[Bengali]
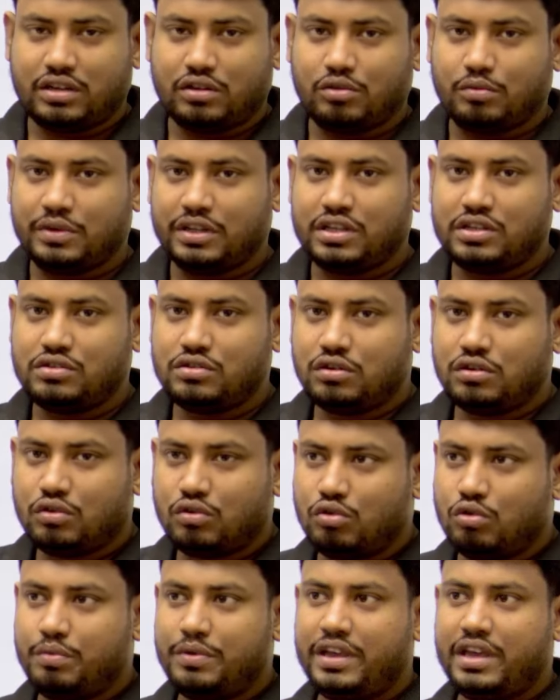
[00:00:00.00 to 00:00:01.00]
তোমাদের জন্য
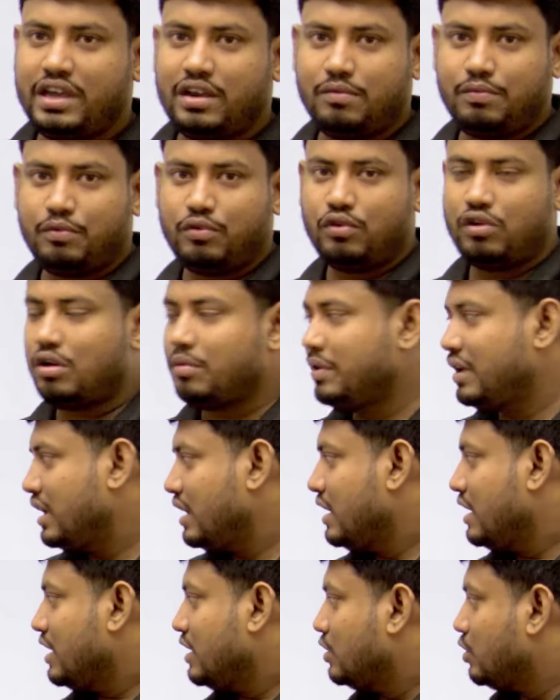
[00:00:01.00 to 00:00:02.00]
খুবই হেল্পফুল হবে
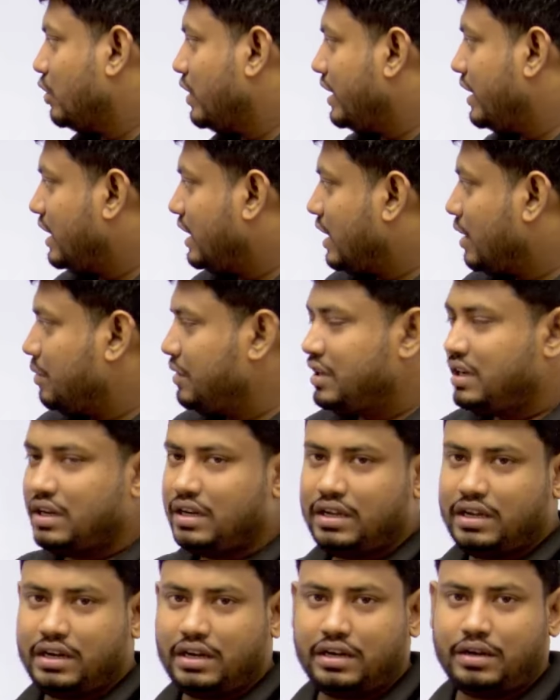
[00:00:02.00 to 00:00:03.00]
তো এখানে আমি
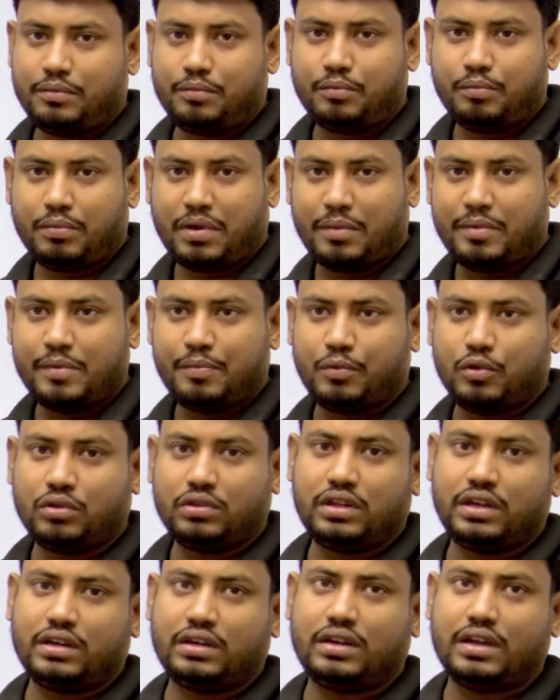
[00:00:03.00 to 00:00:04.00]
ডেডিকেটেডভাবে
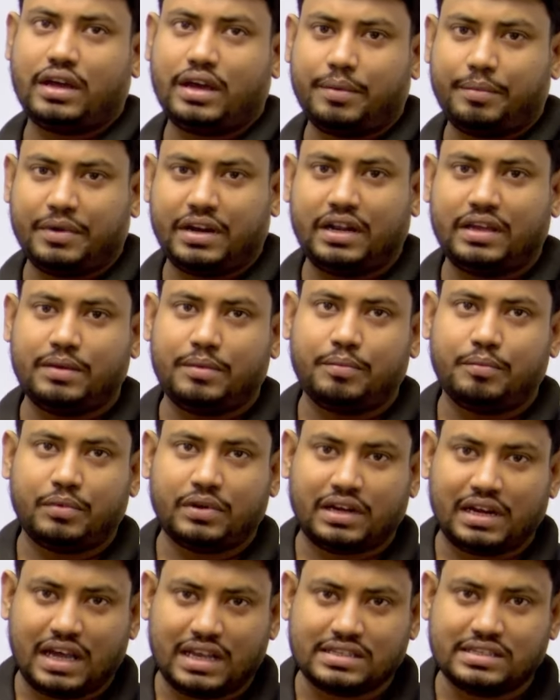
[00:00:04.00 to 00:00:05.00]
প্রত্যেকটা মানে
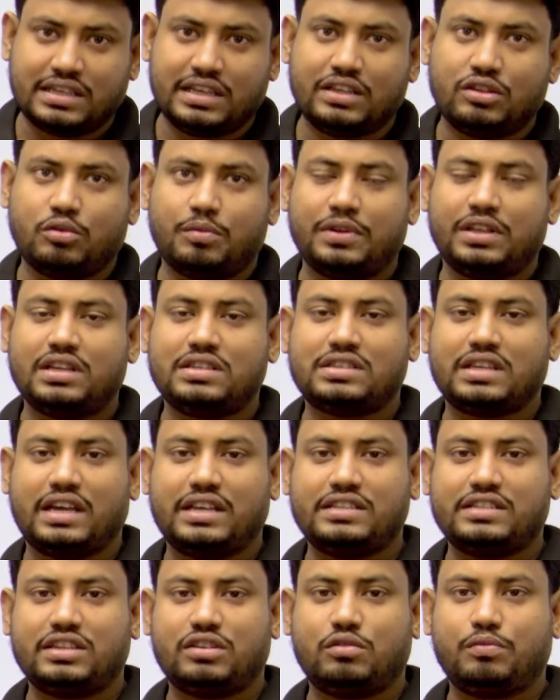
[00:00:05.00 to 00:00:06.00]
ক্লাসে তোমাদের
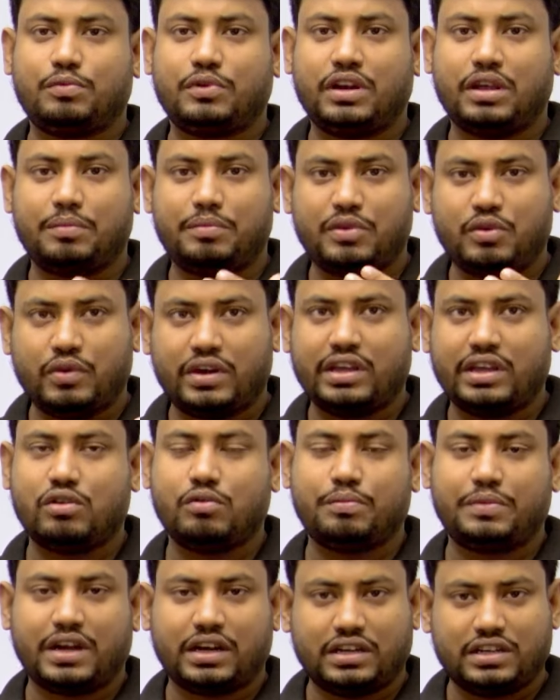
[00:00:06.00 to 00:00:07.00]
সায়েন্সের উপরে পিওয়াই কিউ
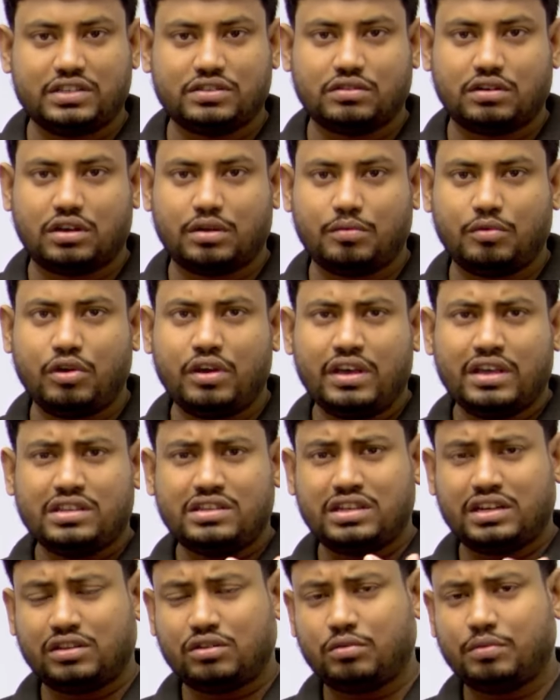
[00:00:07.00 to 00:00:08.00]
প্র্যাকটিস করাবো
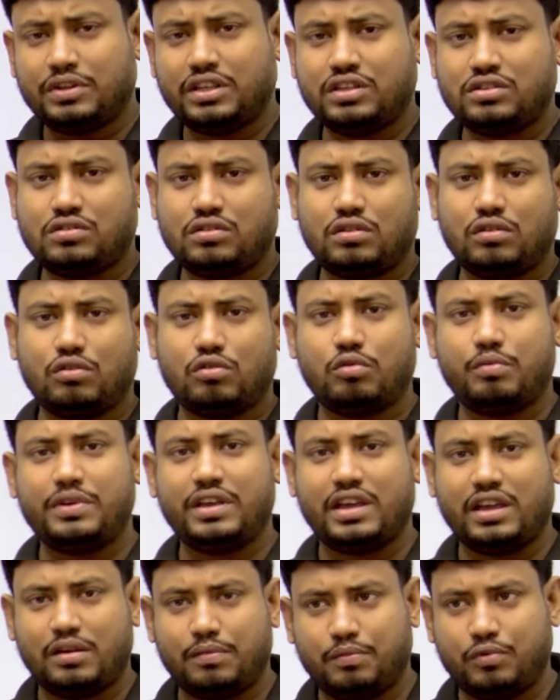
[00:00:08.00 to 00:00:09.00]
যেটা তোমাদের জন্য খুবই
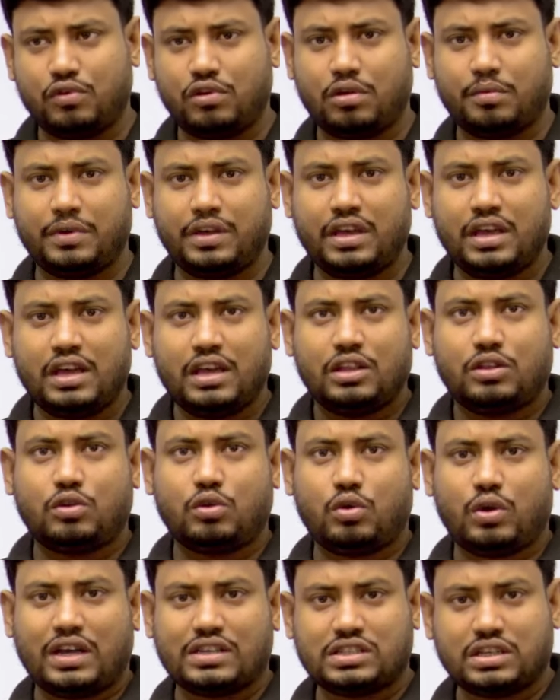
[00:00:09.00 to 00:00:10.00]
হেল্পফুল হবে তো
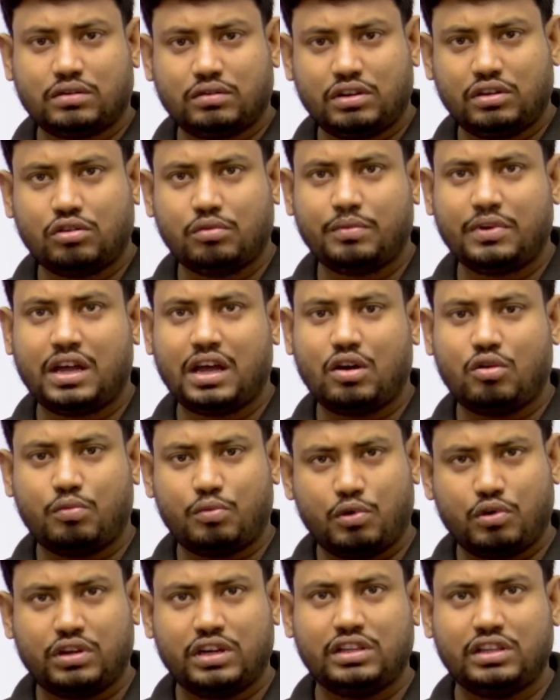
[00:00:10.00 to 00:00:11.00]
আশা করি তোমরা
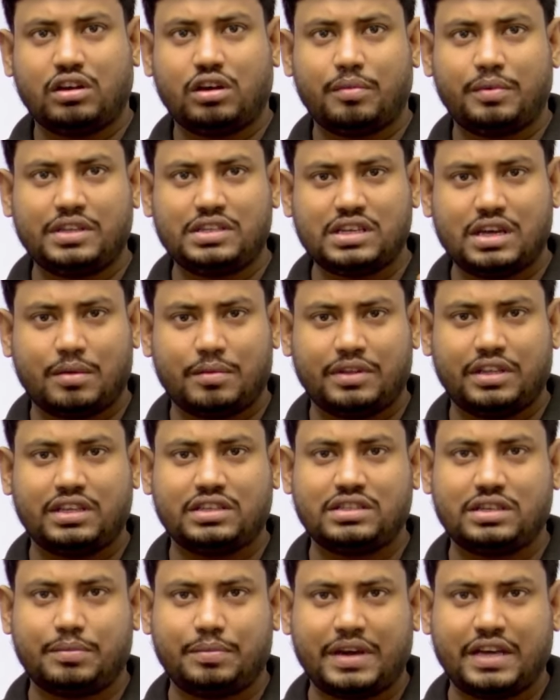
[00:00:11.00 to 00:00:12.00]
উপকৃত হবে যে আমাদের যে
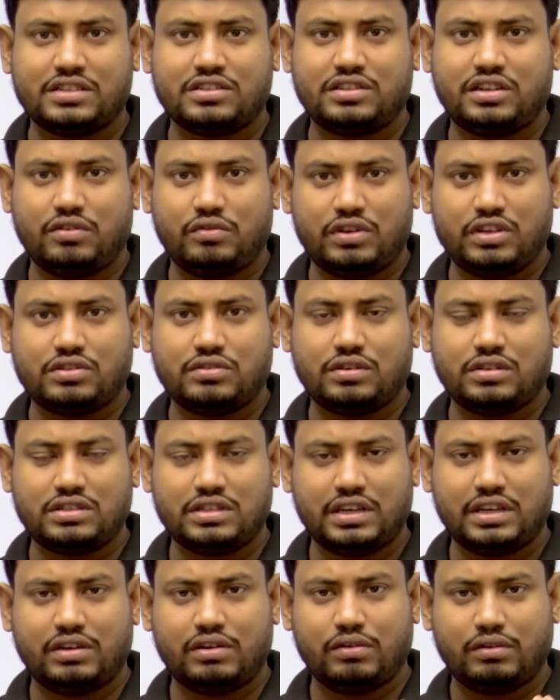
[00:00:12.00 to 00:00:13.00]
ব্যাচ ডিউরেশন সেই
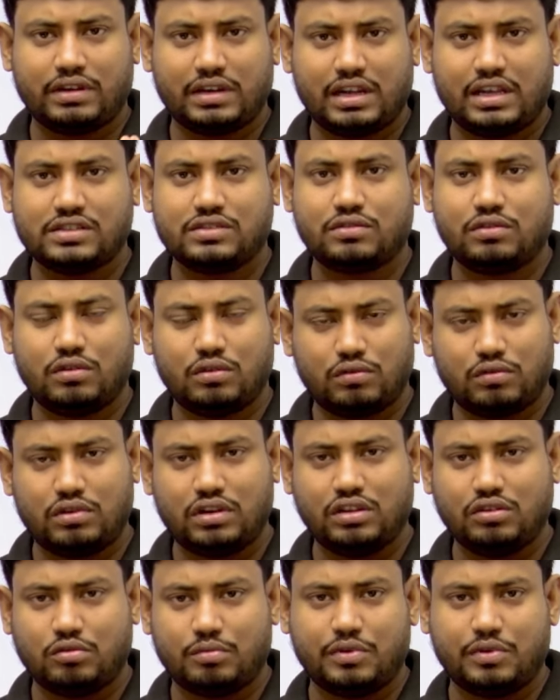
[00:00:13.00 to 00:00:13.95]
ক্লাসগুলো করলে তোমরা